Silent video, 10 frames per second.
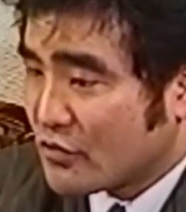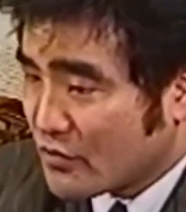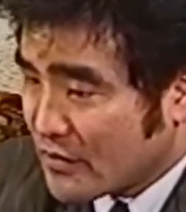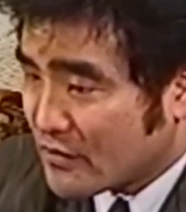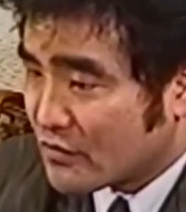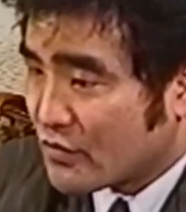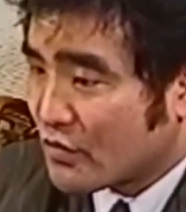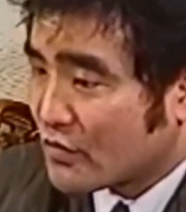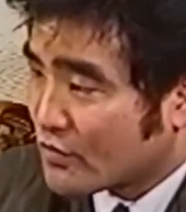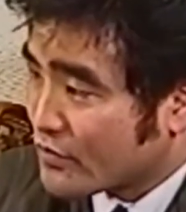去年
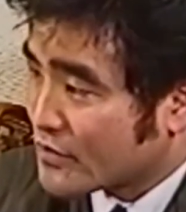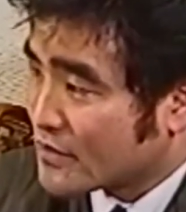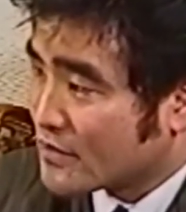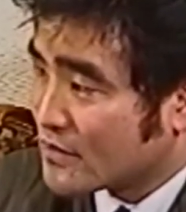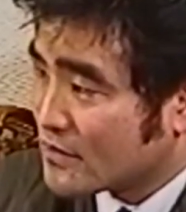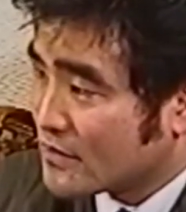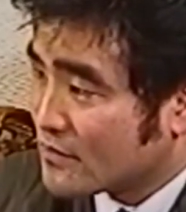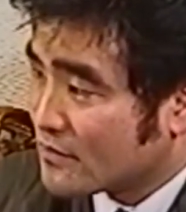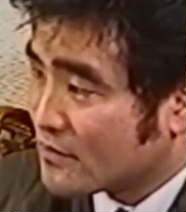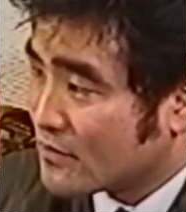と今年
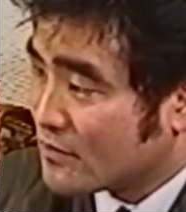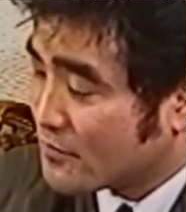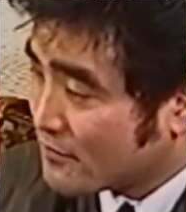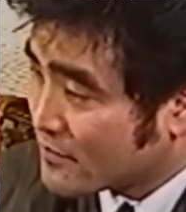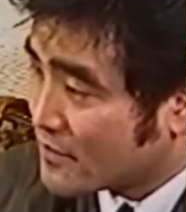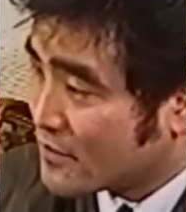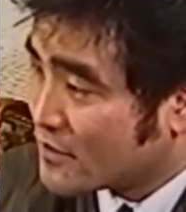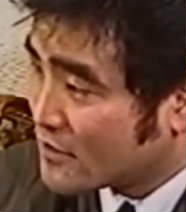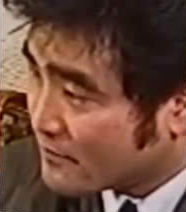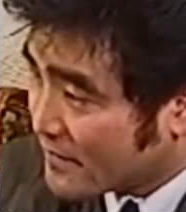今までで
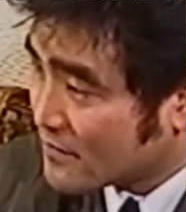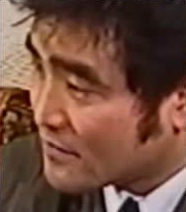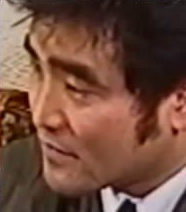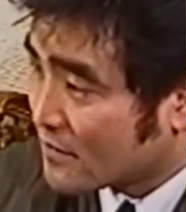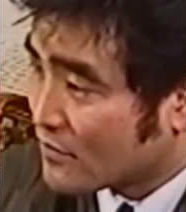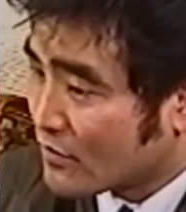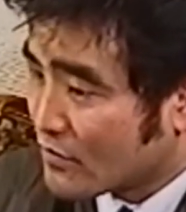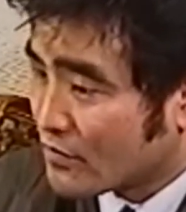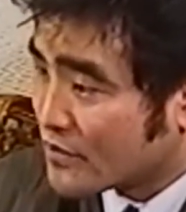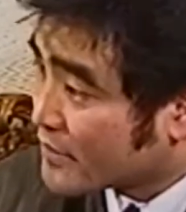一番あ
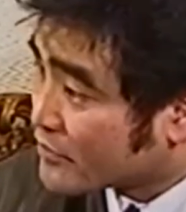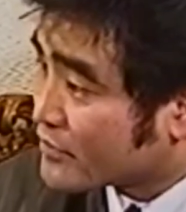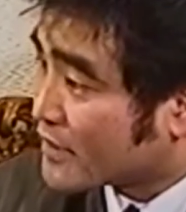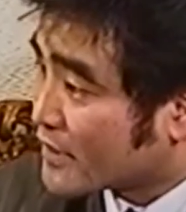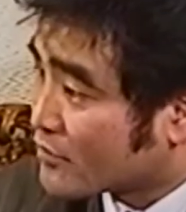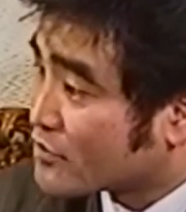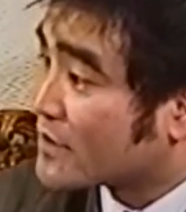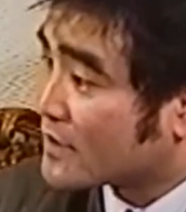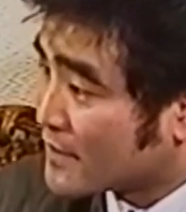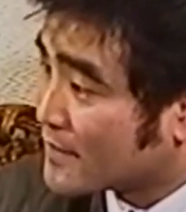の火がついた
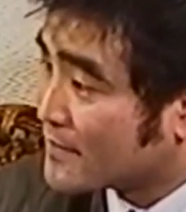年なん